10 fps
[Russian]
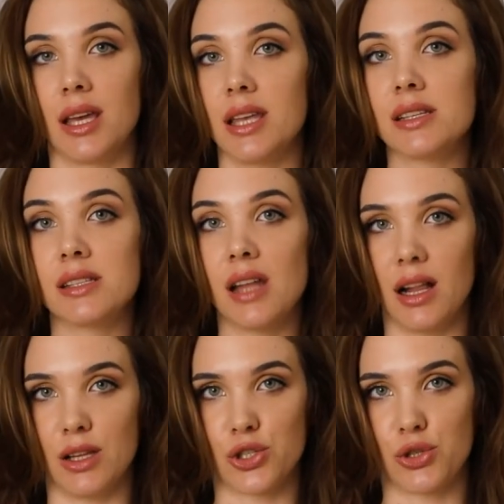Я не
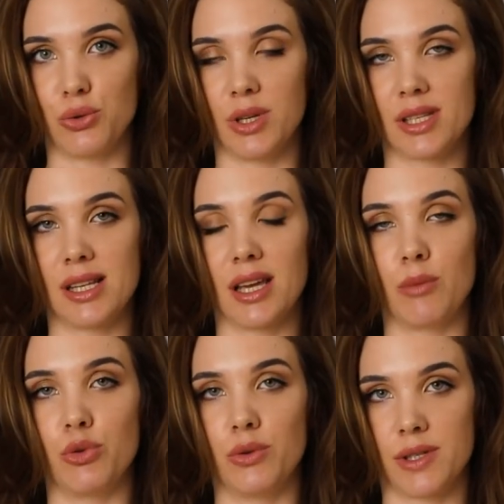знала, что если я
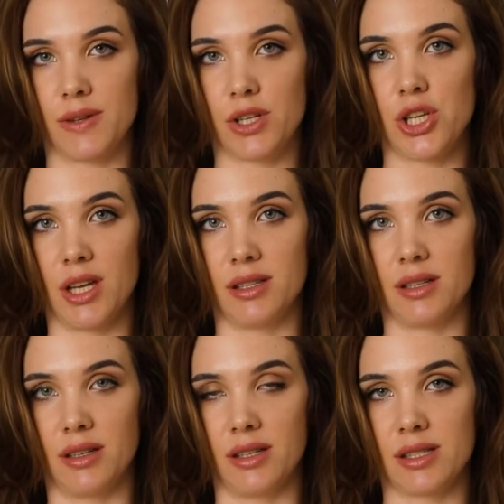буду возвращать
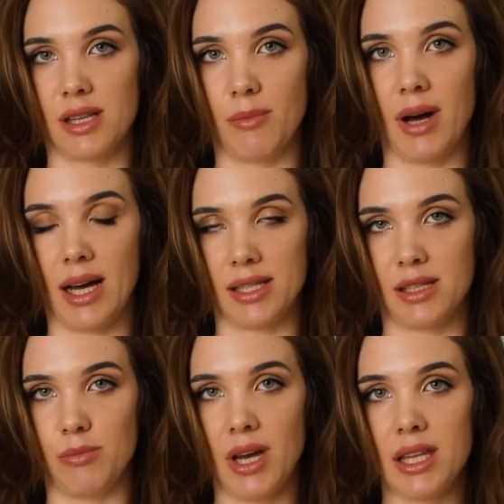э, сама от
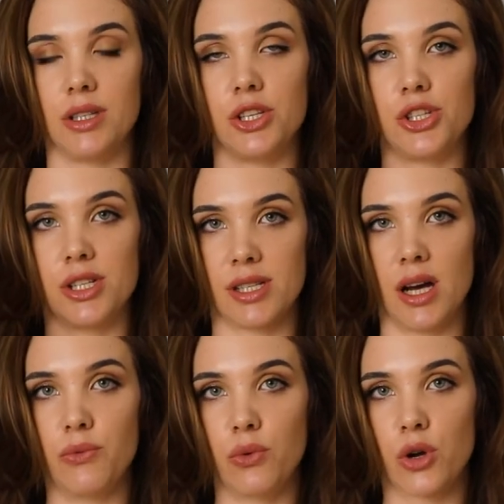себя, не через
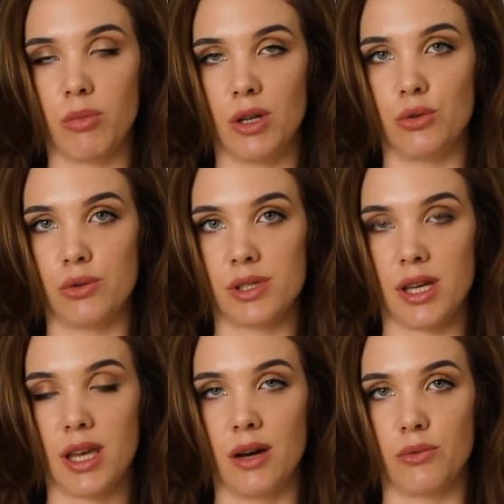оформленную
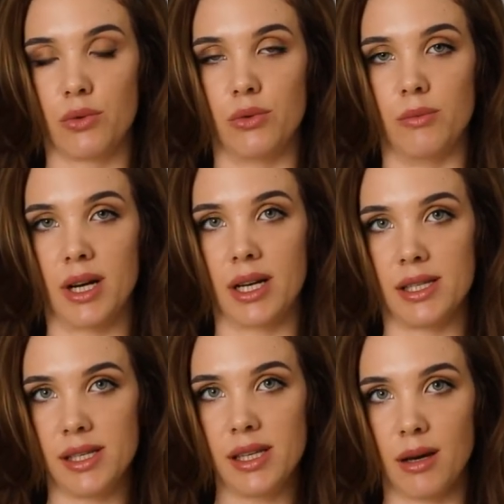заявку
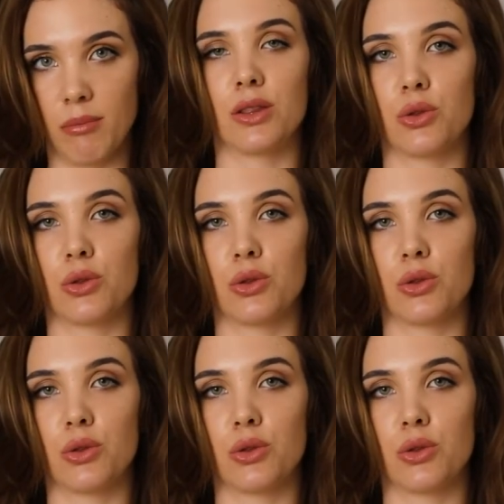магазином,